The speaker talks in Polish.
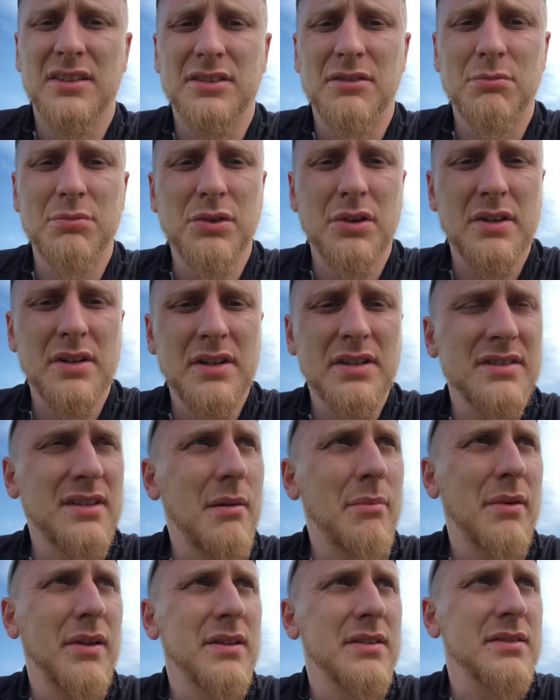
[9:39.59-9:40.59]
to biorę
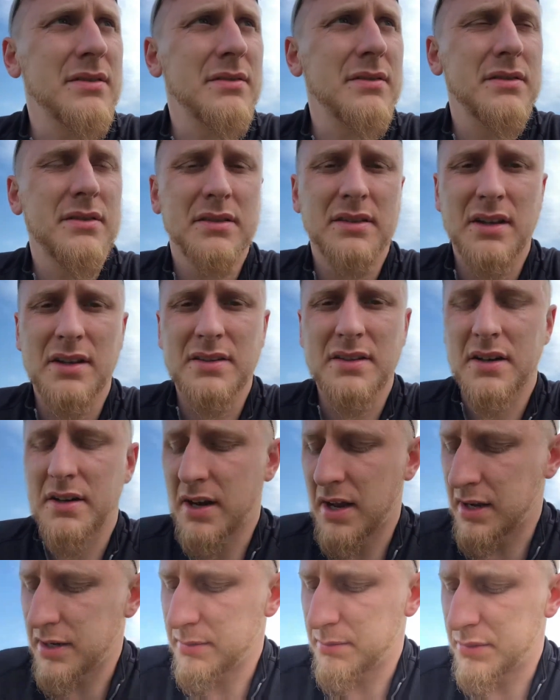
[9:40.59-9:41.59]
zapas
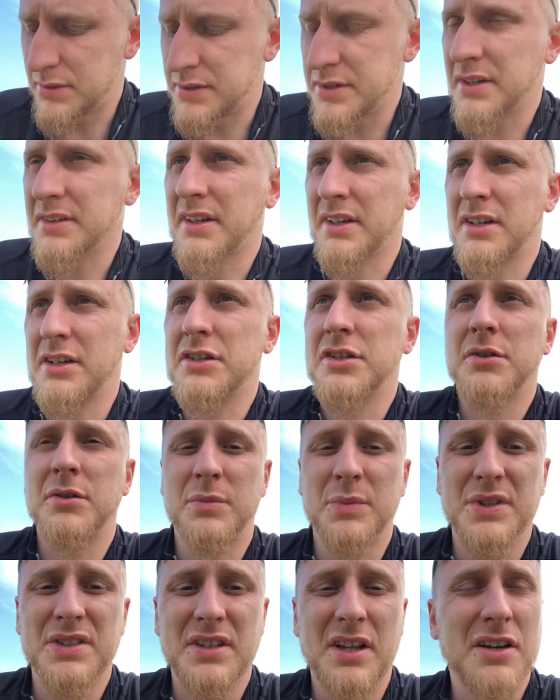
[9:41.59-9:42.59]
jedzenia i picia taki,
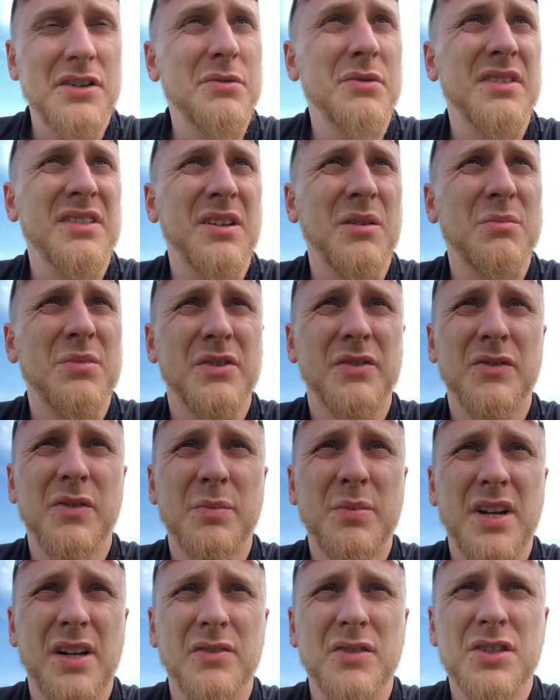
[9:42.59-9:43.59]
żeby mi starczył całą
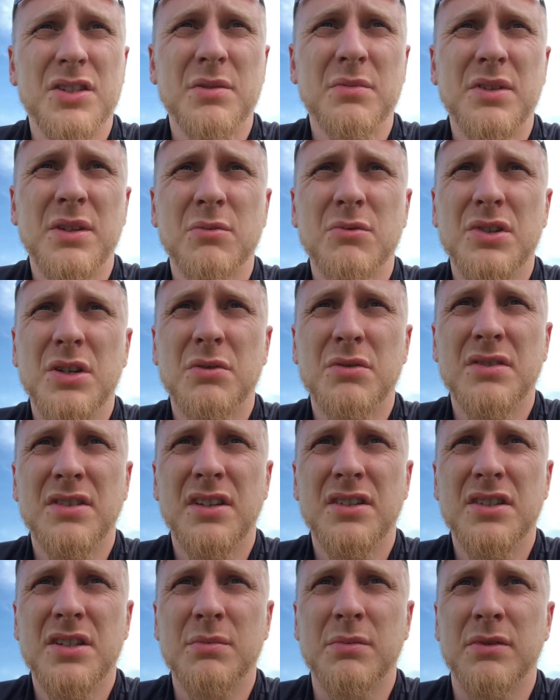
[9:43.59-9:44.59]
wyprawę, żebym nie musiał się
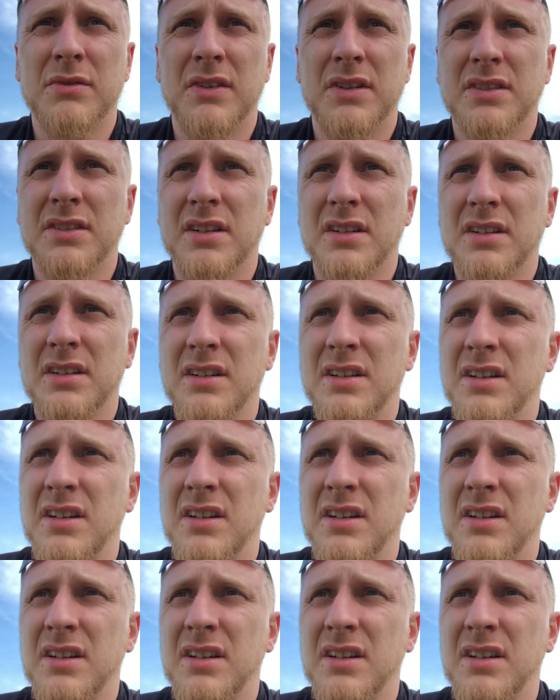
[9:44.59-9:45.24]
zatrzymywać, tak?